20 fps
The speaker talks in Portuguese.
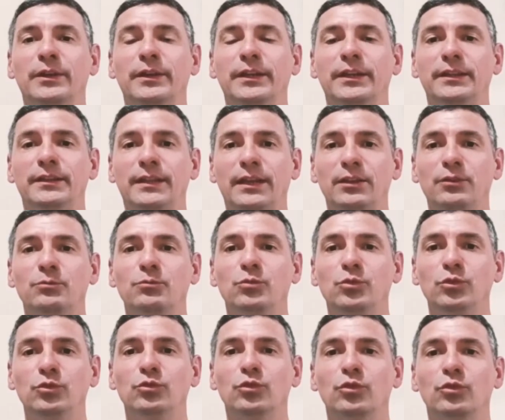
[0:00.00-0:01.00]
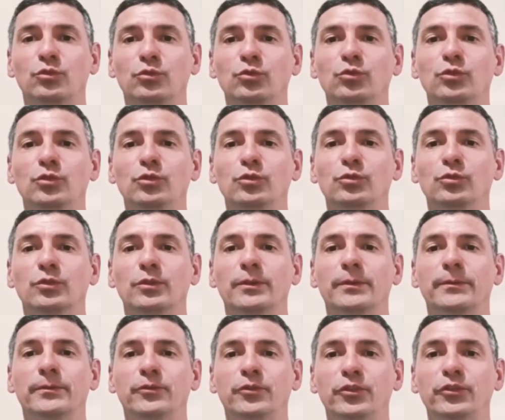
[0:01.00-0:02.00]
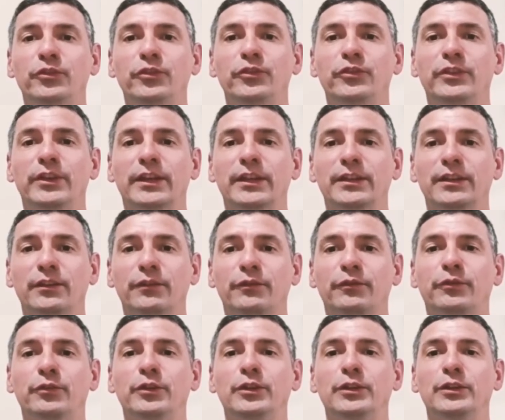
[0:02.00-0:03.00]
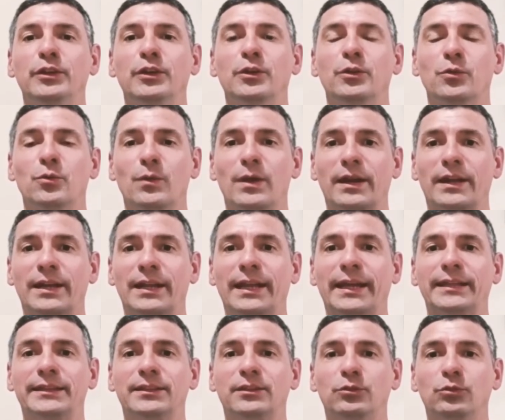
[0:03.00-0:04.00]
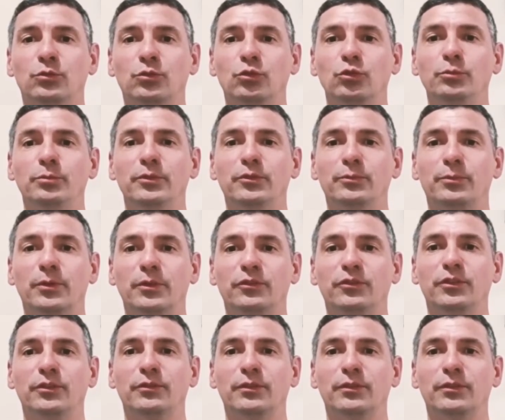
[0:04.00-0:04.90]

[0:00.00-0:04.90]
E tenho muito orgulho de dizer que fui um atleta do Clube Esportivo